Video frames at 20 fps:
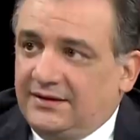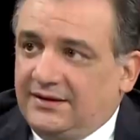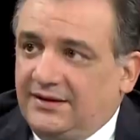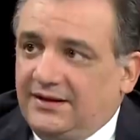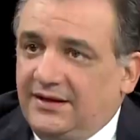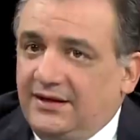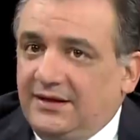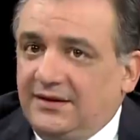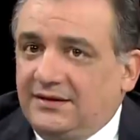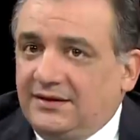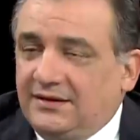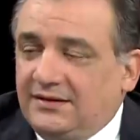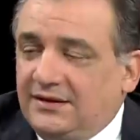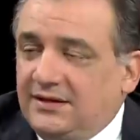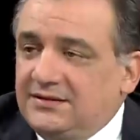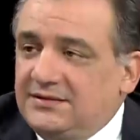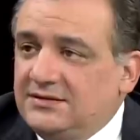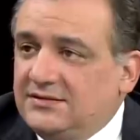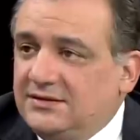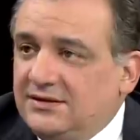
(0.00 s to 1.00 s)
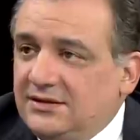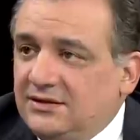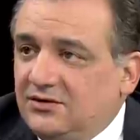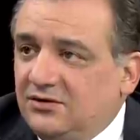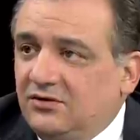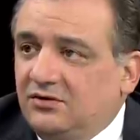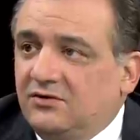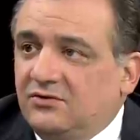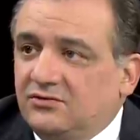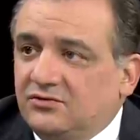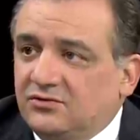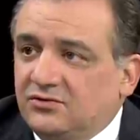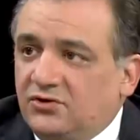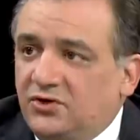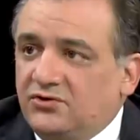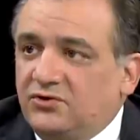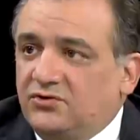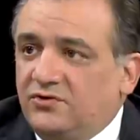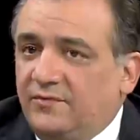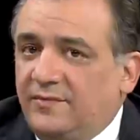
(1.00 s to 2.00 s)
a tener entre 3 y 5
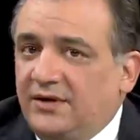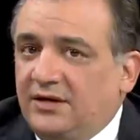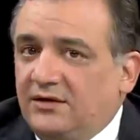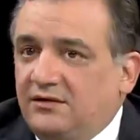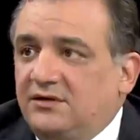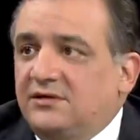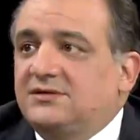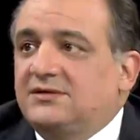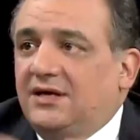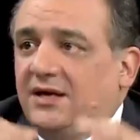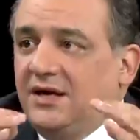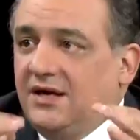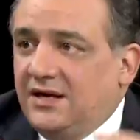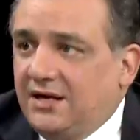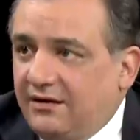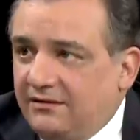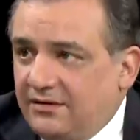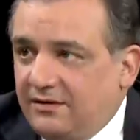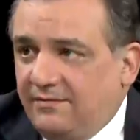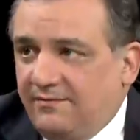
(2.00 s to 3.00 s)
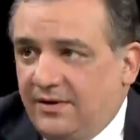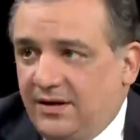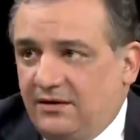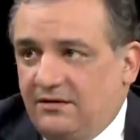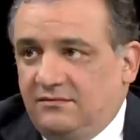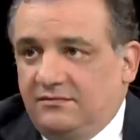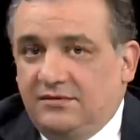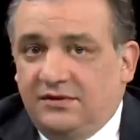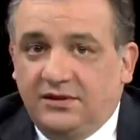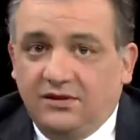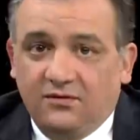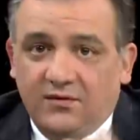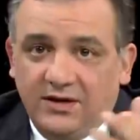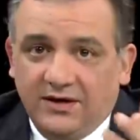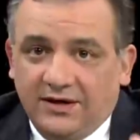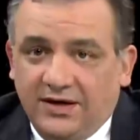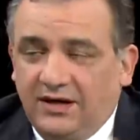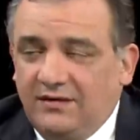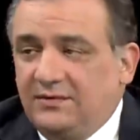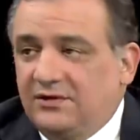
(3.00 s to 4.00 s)
consorcios operadores en Javier Prado
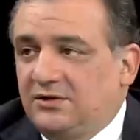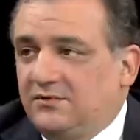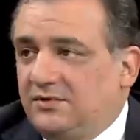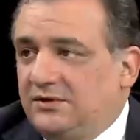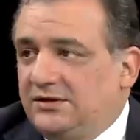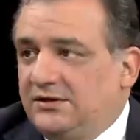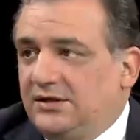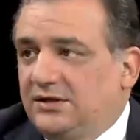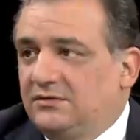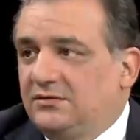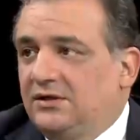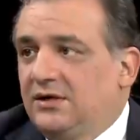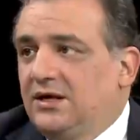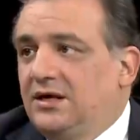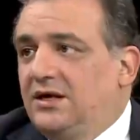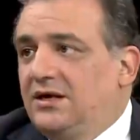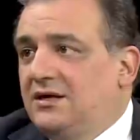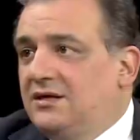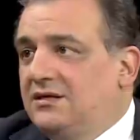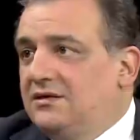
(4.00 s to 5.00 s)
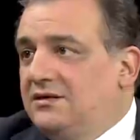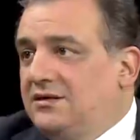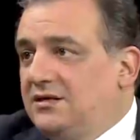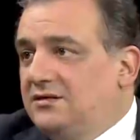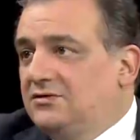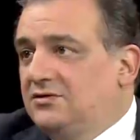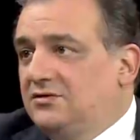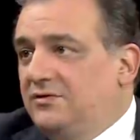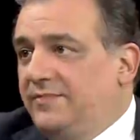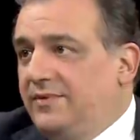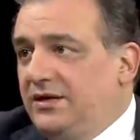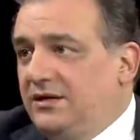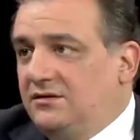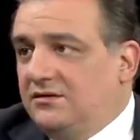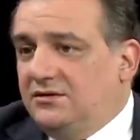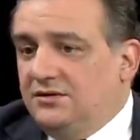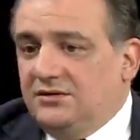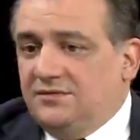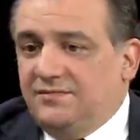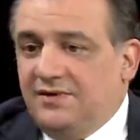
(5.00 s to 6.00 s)
igual que en el metropolitano. Y esos
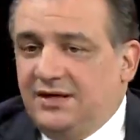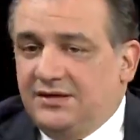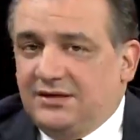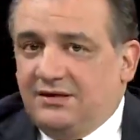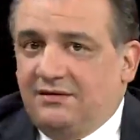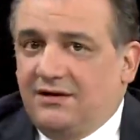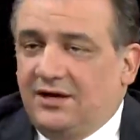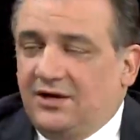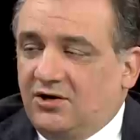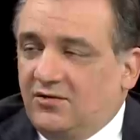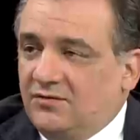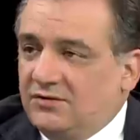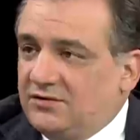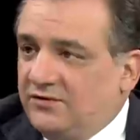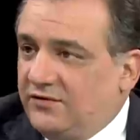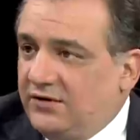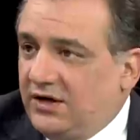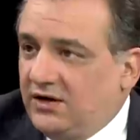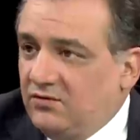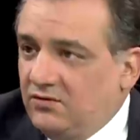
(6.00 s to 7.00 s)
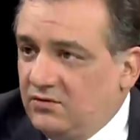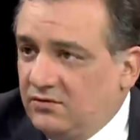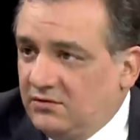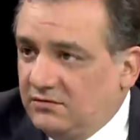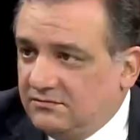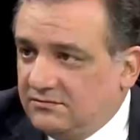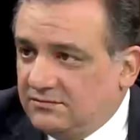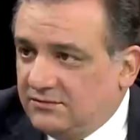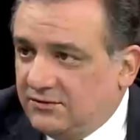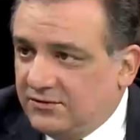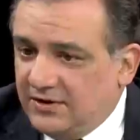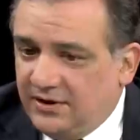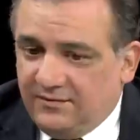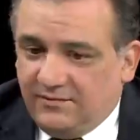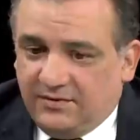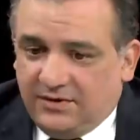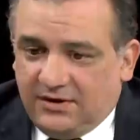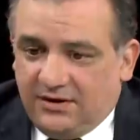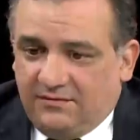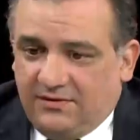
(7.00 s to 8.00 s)
operadores van a trabajar como si fueran uno, ¿ok?
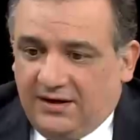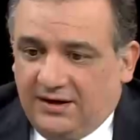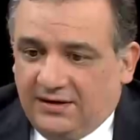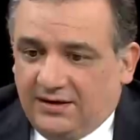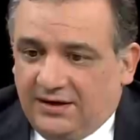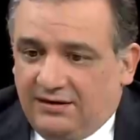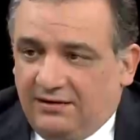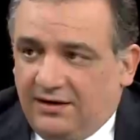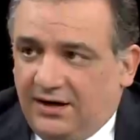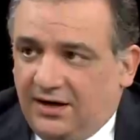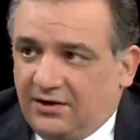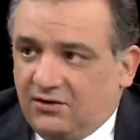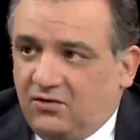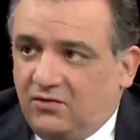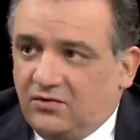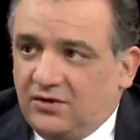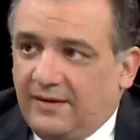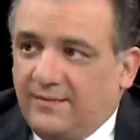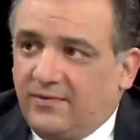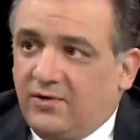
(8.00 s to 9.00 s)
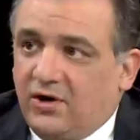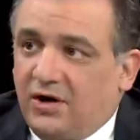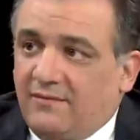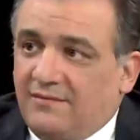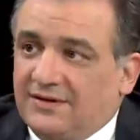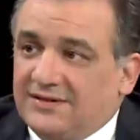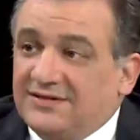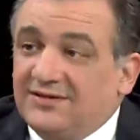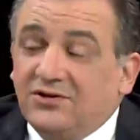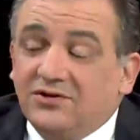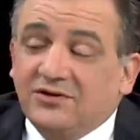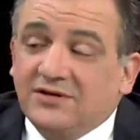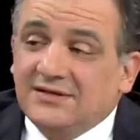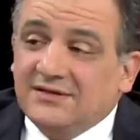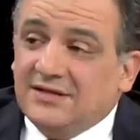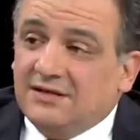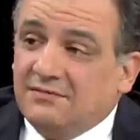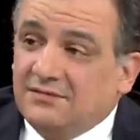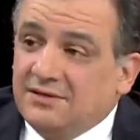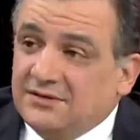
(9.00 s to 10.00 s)
Porque van a trabajar con una
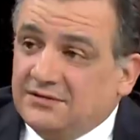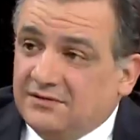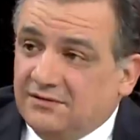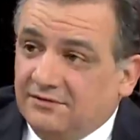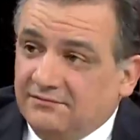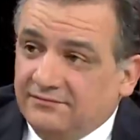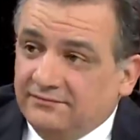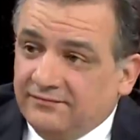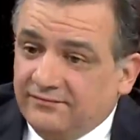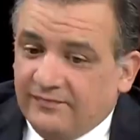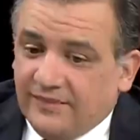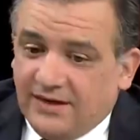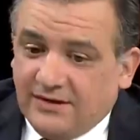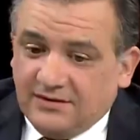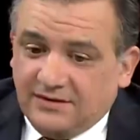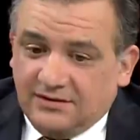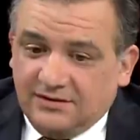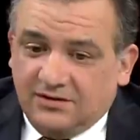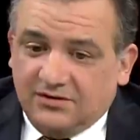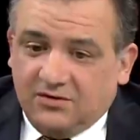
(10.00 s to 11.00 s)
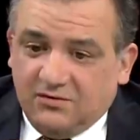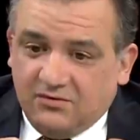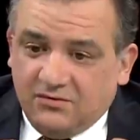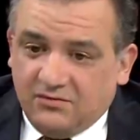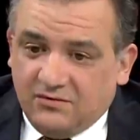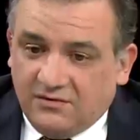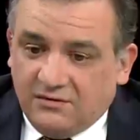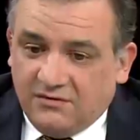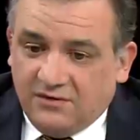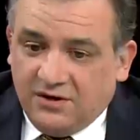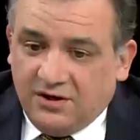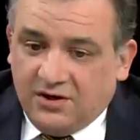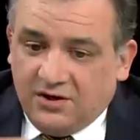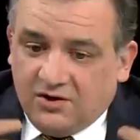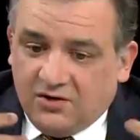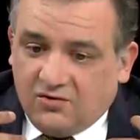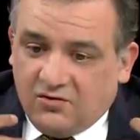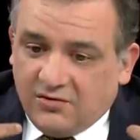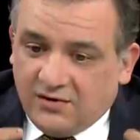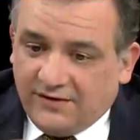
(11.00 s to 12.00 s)
programación de servicio, es decir, con, un,
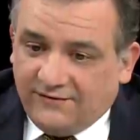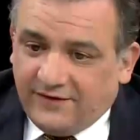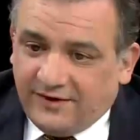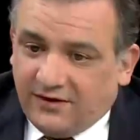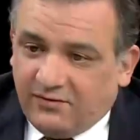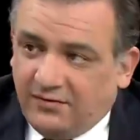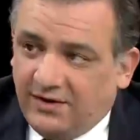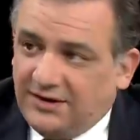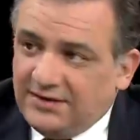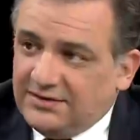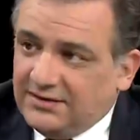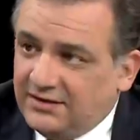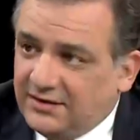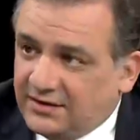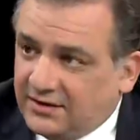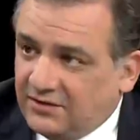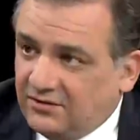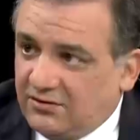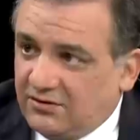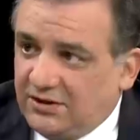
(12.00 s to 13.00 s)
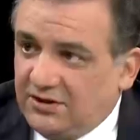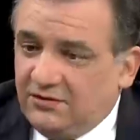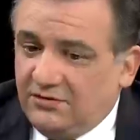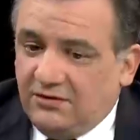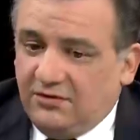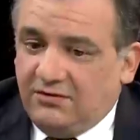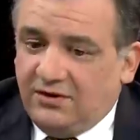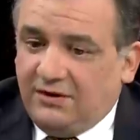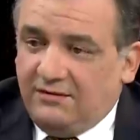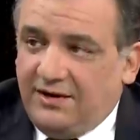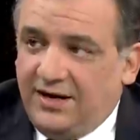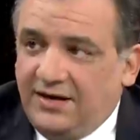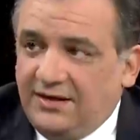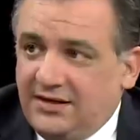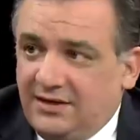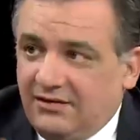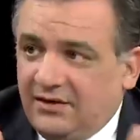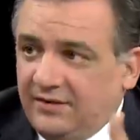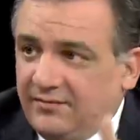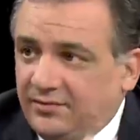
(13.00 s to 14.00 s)
con una frecuencia de recorrido en hora
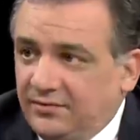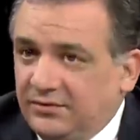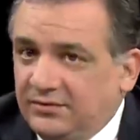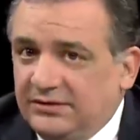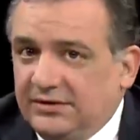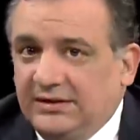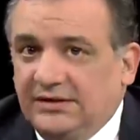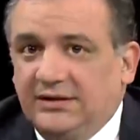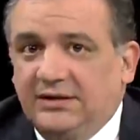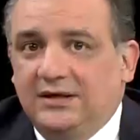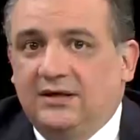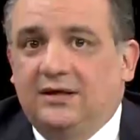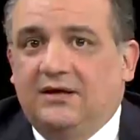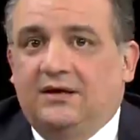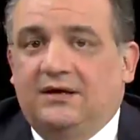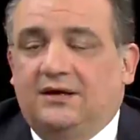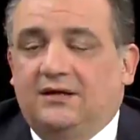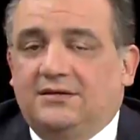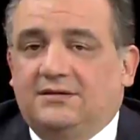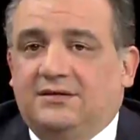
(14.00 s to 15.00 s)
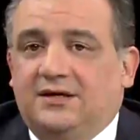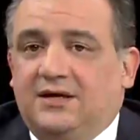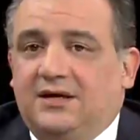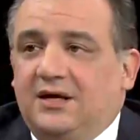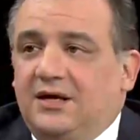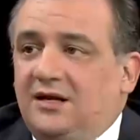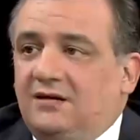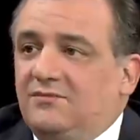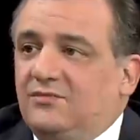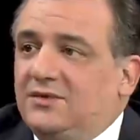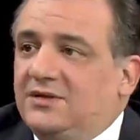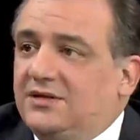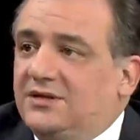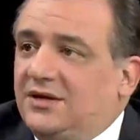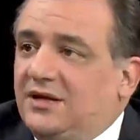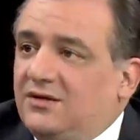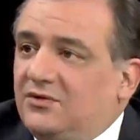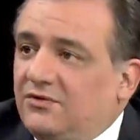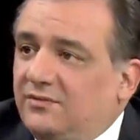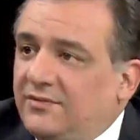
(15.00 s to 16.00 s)
valle, en hora punta, este, que,
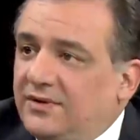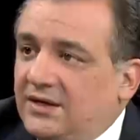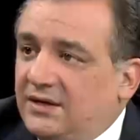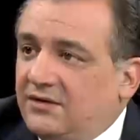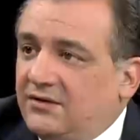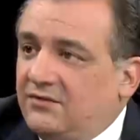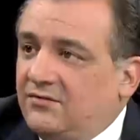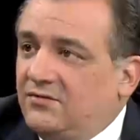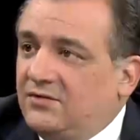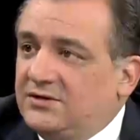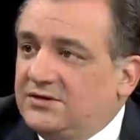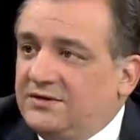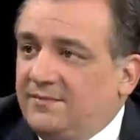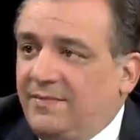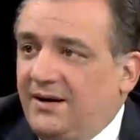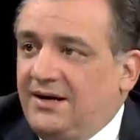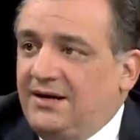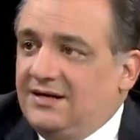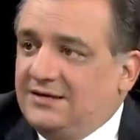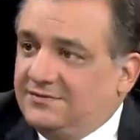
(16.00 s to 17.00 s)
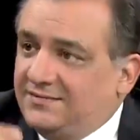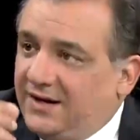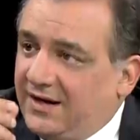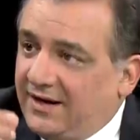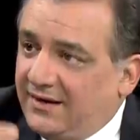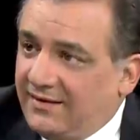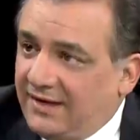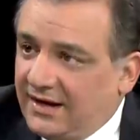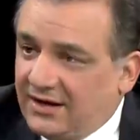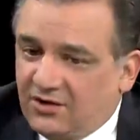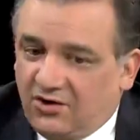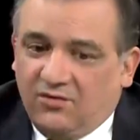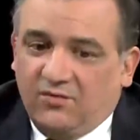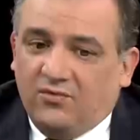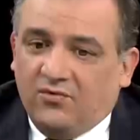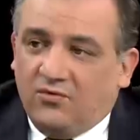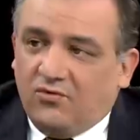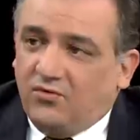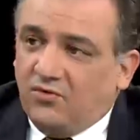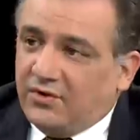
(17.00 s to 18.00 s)
el, que el gobierno municipal les va a dar,
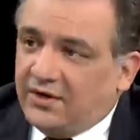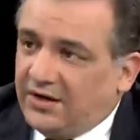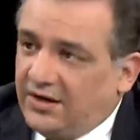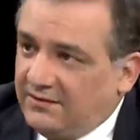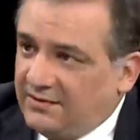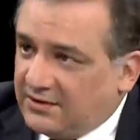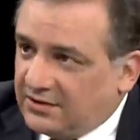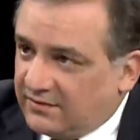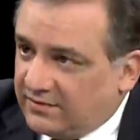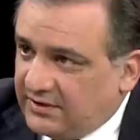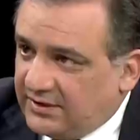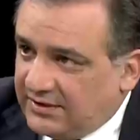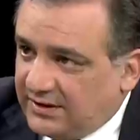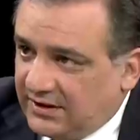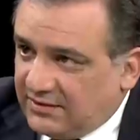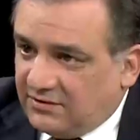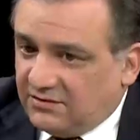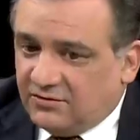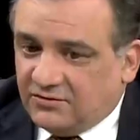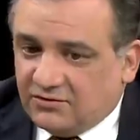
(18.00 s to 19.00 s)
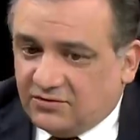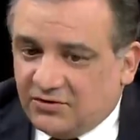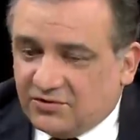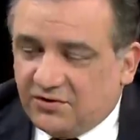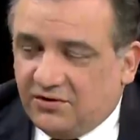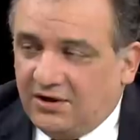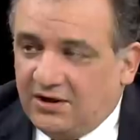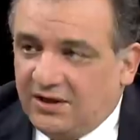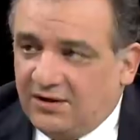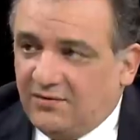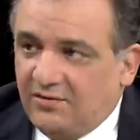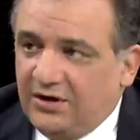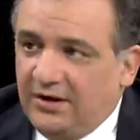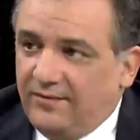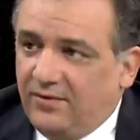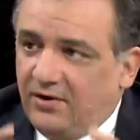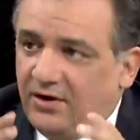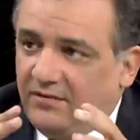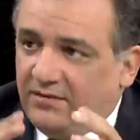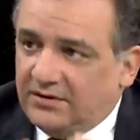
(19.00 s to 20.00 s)
como ocurre en el metropolitano. Nosotros le damos
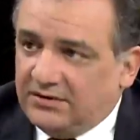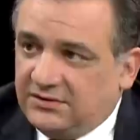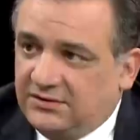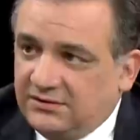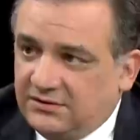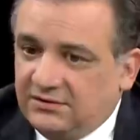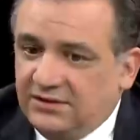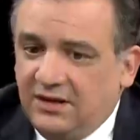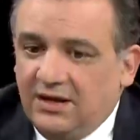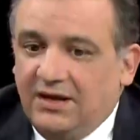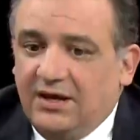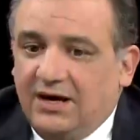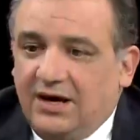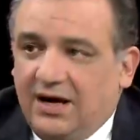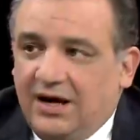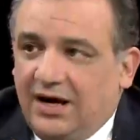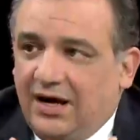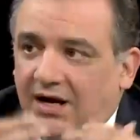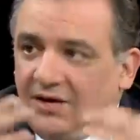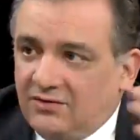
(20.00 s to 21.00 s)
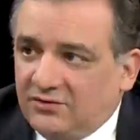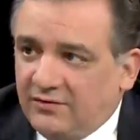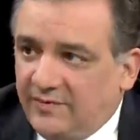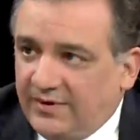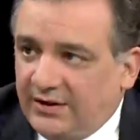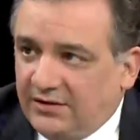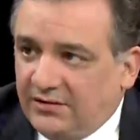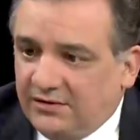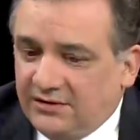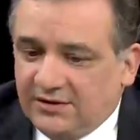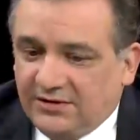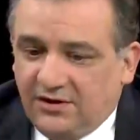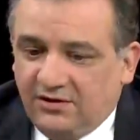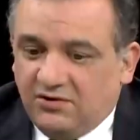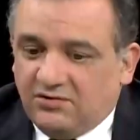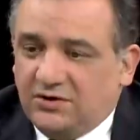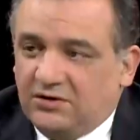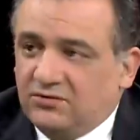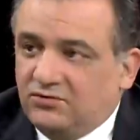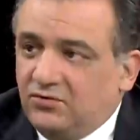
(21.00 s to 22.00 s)
la programación a los operadores
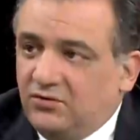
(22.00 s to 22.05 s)
y ellos